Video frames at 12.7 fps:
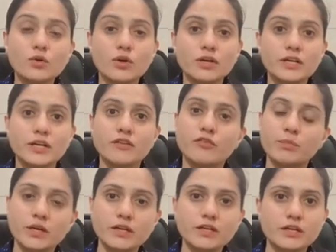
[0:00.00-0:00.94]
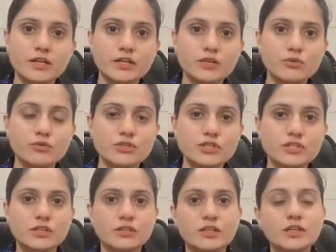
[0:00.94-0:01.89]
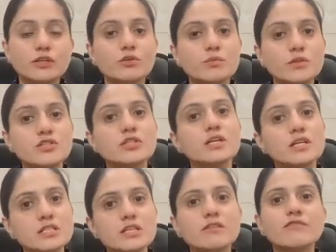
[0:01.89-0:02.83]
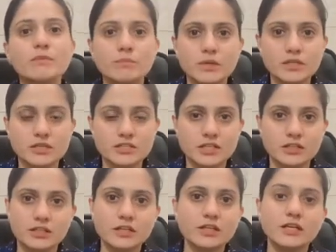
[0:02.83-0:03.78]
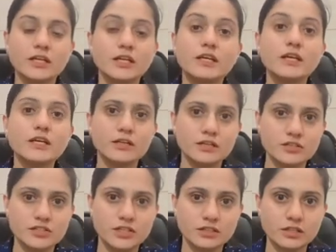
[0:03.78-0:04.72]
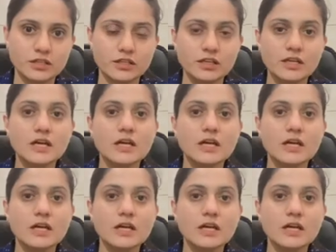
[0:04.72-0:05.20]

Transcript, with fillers: कंटेंट रिपीट करने की कोशिश करते हैं तो बच्चे अक्सर फंबल कर जाते हैं यानी कि अटक जाते हैं